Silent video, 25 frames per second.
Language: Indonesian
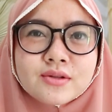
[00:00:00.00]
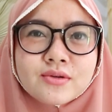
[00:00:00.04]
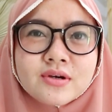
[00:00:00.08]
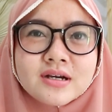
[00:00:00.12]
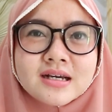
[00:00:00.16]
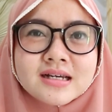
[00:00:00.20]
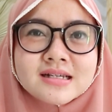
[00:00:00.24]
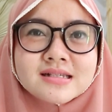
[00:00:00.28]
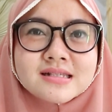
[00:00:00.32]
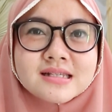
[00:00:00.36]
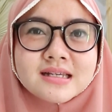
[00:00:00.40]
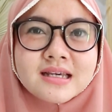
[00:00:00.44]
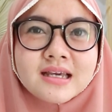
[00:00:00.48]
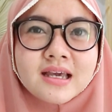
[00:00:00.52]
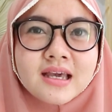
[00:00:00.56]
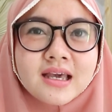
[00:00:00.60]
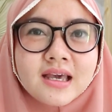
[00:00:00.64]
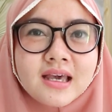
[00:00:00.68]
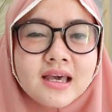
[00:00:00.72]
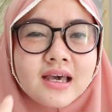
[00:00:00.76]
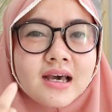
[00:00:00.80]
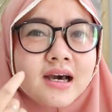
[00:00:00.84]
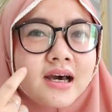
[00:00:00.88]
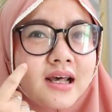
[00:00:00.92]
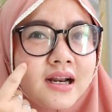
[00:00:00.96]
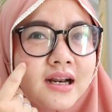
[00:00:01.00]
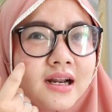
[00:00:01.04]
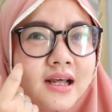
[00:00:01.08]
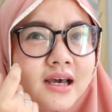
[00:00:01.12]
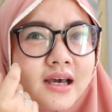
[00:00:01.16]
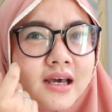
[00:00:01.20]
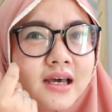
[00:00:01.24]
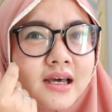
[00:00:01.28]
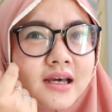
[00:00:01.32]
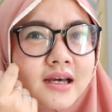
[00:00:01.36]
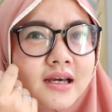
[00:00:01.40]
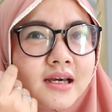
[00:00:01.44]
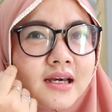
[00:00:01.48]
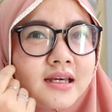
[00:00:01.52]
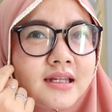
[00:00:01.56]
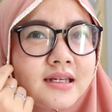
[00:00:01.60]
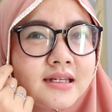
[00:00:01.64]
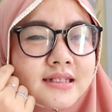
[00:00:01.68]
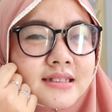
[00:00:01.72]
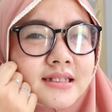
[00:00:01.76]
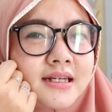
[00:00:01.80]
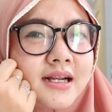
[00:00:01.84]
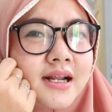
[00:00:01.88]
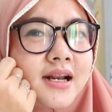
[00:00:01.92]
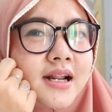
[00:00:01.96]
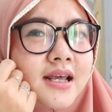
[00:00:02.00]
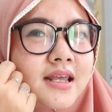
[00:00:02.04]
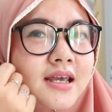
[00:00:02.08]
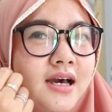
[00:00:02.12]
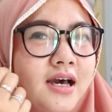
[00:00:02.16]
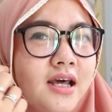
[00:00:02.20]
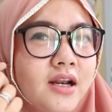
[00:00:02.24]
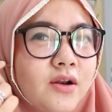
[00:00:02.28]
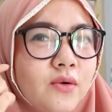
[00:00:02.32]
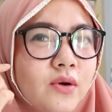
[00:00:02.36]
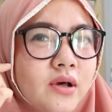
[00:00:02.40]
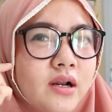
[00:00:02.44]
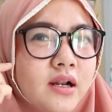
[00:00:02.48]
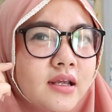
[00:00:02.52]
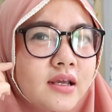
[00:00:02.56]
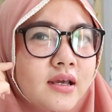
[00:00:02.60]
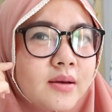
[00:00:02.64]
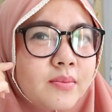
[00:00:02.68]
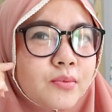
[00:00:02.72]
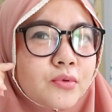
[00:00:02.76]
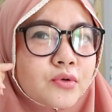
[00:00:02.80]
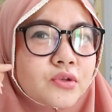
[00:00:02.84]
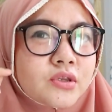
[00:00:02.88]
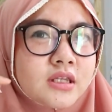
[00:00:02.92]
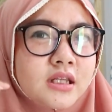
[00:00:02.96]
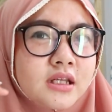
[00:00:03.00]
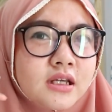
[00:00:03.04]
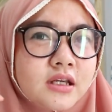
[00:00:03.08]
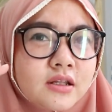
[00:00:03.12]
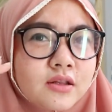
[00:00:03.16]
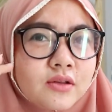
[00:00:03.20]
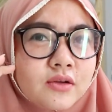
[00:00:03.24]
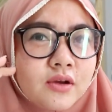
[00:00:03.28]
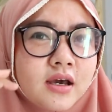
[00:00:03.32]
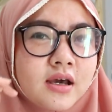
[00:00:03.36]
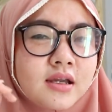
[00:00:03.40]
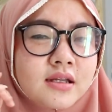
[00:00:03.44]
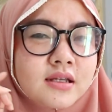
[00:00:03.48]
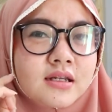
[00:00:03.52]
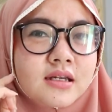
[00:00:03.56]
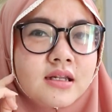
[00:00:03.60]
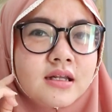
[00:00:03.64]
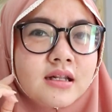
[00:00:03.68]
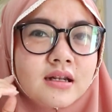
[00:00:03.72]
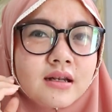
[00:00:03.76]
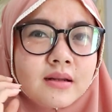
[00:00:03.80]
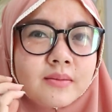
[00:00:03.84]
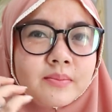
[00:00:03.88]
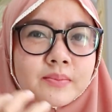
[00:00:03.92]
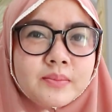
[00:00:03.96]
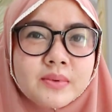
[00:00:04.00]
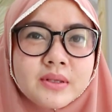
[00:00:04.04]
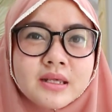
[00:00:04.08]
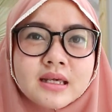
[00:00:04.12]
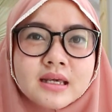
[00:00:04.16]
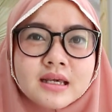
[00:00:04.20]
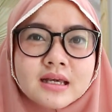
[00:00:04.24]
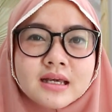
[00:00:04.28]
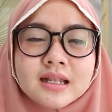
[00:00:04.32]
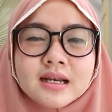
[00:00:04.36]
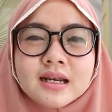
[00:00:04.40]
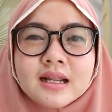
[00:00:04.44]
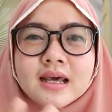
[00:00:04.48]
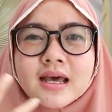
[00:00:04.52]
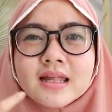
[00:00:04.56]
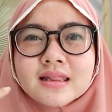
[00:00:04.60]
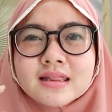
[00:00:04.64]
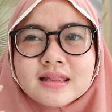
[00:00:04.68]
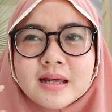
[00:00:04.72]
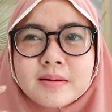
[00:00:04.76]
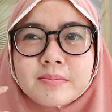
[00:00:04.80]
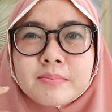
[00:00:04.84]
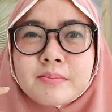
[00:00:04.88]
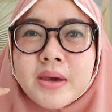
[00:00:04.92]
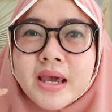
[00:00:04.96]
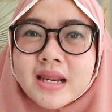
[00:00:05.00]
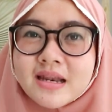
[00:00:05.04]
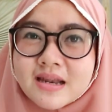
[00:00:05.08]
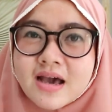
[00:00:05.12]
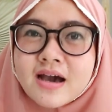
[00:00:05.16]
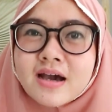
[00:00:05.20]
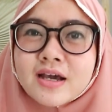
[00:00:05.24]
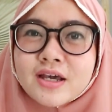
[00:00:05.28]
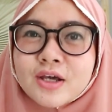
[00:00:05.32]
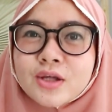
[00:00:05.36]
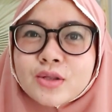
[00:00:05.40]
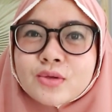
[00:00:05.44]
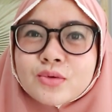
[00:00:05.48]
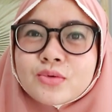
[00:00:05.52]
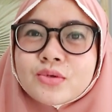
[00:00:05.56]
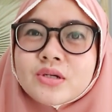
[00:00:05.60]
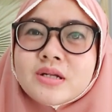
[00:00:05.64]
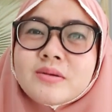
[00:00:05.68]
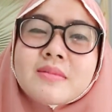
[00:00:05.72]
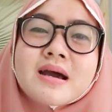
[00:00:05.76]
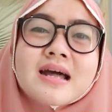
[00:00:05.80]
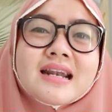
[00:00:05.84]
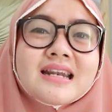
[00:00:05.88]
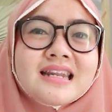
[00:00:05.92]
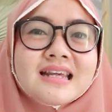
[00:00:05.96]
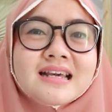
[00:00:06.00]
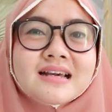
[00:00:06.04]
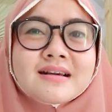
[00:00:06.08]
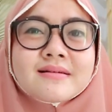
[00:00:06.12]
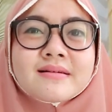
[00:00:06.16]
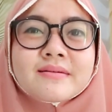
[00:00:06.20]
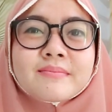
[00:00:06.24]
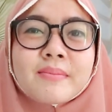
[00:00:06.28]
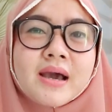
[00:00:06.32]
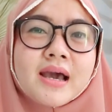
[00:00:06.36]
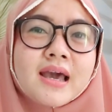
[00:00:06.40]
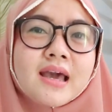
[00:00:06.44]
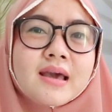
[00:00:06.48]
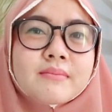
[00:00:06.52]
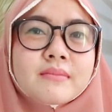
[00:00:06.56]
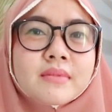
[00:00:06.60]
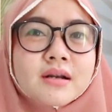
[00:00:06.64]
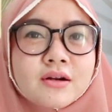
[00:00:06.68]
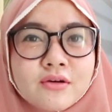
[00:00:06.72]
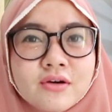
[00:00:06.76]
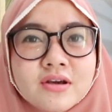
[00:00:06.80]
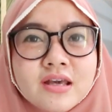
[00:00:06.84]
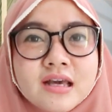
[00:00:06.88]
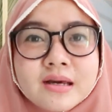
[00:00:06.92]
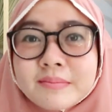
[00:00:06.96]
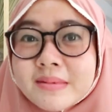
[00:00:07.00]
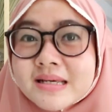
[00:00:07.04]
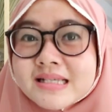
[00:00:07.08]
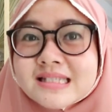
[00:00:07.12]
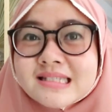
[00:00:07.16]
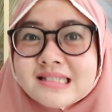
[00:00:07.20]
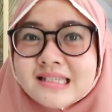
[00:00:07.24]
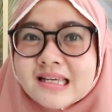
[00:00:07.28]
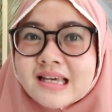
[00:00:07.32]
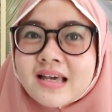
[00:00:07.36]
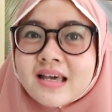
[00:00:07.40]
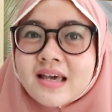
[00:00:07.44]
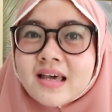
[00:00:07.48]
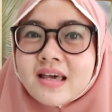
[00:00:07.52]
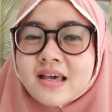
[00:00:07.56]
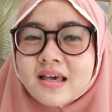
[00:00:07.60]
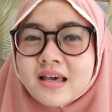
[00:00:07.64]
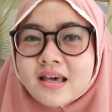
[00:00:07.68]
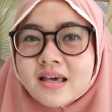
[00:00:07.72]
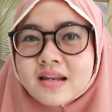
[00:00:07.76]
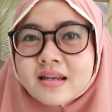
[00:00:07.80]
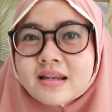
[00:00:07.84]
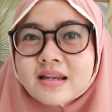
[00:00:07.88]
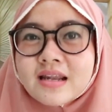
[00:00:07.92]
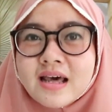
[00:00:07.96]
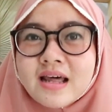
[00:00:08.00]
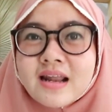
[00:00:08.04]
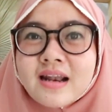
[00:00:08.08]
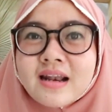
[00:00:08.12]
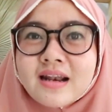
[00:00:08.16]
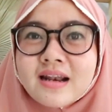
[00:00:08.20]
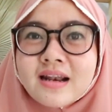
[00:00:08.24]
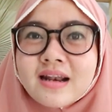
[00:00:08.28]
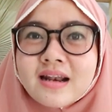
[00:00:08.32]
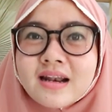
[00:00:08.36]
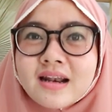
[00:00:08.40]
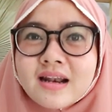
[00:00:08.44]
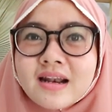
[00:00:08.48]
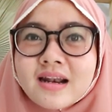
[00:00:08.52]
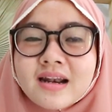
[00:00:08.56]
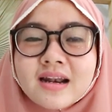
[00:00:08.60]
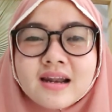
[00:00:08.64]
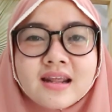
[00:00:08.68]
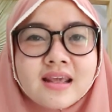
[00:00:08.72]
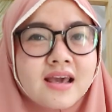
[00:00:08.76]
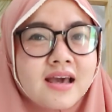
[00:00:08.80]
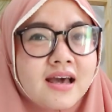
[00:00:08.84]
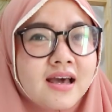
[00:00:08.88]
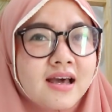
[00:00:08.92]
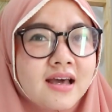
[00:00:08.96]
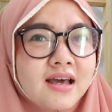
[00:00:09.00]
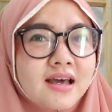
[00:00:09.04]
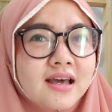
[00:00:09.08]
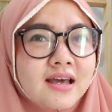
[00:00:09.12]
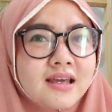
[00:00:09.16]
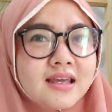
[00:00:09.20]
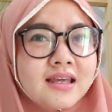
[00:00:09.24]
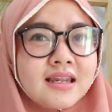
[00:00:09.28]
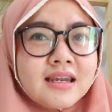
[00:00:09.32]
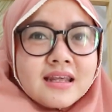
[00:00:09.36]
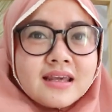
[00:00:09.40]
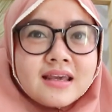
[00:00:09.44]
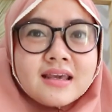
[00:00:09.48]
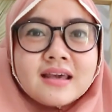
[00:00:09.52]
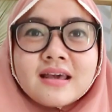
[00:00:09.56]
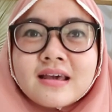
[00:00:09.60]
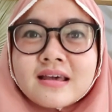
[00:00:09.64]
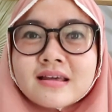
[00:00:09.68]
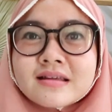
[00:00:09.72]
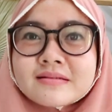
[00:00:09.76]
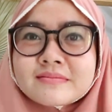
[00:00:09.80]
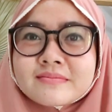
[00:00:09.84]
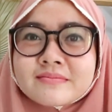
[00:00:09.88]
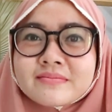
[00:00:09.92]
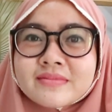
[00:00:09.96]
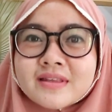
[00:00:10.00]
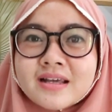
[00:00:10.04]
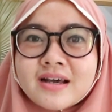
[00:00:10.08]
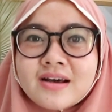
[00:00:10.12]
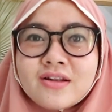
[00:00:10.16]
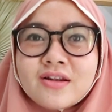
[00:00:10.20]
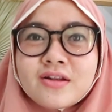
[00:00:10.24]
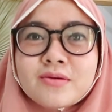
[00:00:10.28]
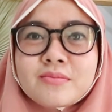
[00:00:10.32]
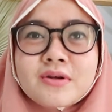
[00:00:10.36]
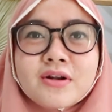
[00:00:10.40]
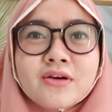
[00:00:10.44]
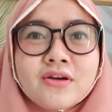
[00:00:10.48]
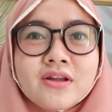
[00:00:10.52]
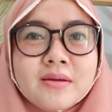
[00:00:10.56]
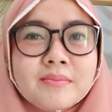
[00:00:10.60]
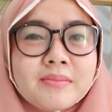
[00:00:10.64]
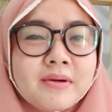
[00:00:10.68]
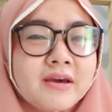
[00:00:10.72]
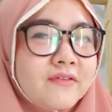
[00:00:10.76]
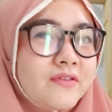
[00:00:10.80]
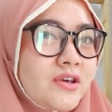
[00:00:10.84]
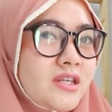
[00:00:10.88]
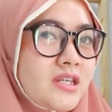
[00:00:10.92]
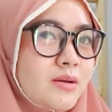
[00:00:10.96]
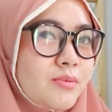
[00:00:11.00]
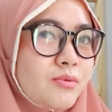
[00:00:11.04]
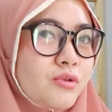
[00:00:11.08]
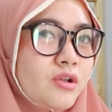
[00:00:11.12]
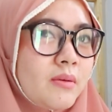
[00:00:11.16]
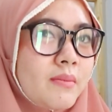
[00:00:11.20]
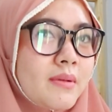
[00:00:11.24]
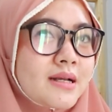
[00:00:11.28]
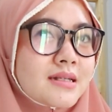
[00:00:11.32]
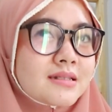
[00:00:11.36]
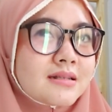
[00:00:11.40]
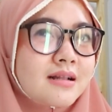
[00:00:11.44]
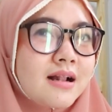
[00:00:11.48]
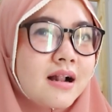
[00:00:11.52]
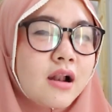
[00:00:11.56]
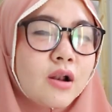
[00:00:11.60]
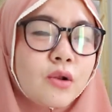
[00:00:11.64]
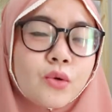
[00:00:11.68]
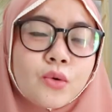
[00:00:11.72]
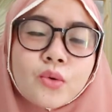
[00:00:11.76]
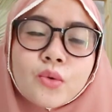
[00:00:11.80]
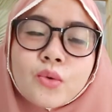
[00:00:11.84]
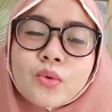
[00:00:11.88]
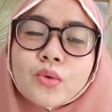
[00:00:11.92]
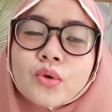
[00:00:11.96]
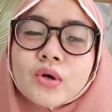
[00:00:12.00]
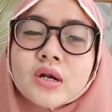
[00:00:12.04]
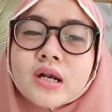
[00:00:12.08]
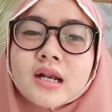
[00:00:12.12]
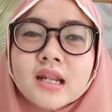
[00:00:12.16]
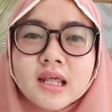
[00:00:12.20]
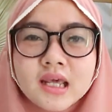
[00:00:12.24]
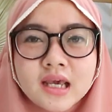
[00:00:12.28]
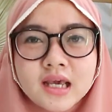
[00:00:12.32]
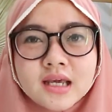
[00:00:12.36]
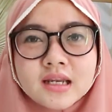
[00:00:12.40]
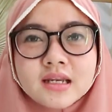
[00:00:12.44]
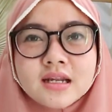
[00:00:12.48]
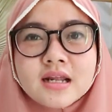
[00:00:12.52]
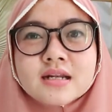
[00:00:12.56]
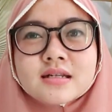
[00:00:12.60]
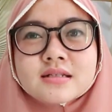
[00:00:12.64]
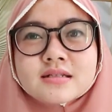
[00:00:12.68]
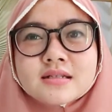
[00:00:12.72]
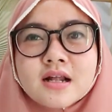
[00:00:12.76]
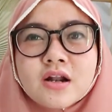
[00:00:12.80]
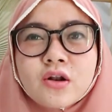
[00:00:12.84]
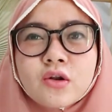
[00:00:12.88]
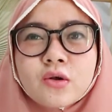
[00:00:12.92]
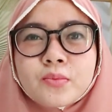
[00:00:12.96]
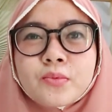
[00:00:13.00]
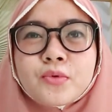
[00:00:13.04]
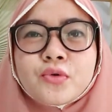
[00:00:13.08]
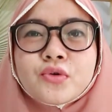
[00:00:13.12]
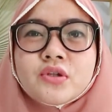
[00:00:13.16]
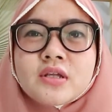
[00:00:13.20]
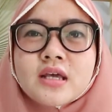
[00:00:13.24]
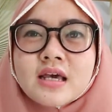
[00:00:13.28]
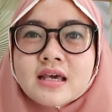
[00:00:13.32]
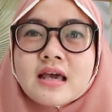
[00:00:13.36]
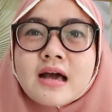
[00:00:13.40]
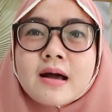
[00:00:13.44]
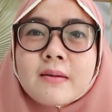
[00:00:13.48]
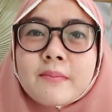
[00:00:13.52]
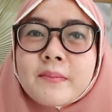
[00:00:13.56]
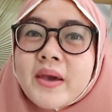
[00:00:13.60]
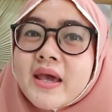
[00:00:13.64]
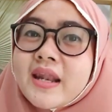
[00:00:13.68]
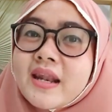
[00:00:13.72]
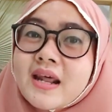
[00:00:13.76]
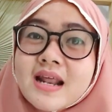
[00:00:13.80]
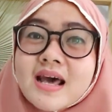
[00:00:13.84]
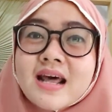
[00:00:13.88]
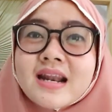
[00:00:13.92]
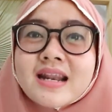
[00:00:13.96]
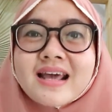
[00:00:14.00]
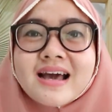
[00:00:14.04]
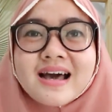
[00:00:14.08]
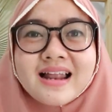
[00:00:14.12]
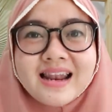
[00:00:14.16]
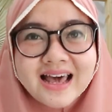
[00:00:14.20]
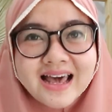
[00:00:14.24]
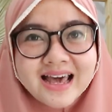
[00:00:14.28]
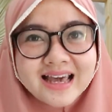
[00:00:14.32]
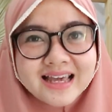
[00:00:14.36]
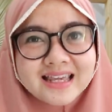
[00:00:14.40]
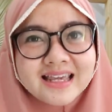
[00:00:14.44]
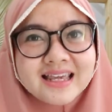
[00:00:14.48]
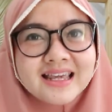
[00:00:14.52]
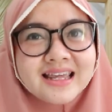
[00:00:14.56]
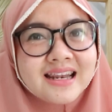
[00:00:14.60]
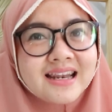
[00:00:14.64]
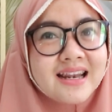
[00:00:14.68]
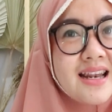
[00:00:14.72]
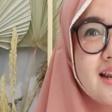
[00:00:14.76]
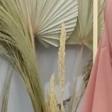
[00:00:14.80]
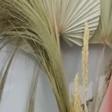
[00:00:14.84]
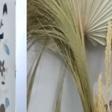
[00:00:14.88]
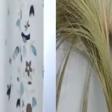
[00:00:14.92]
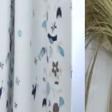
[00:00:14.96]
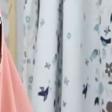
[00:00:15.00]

gitu gak sih karena ini sirenanya kan warnanya putih gitu ya jadi lebih kelihatan beda gitu dibanding pakai bergoyang yang basic dan ya ini kalau bergonya pakai hijab tuh emang selalu unik dan selalu punya yang beda dari yang lain.